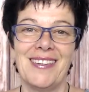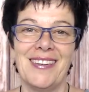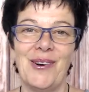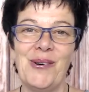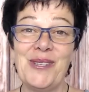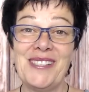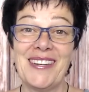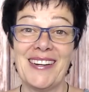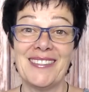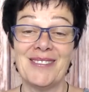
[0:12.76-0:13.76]

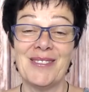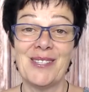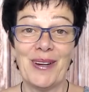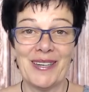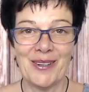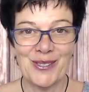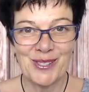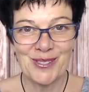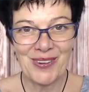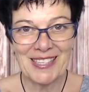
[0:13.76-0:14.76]
Ostern
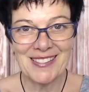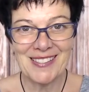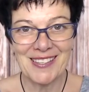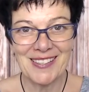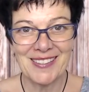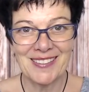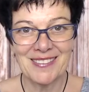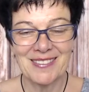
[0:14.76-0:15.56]
2020